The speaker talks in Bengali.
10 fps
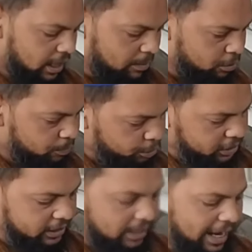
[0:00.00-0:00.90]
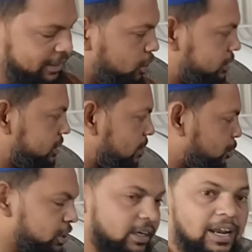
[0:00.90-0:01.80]
এবং প্রত্যেকটা লাইট অরিজিনাল
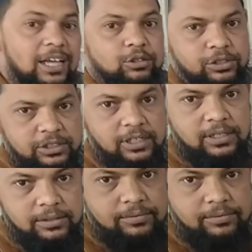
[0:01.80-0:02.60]
প্রতিটা গ্লাস অরিজিনাল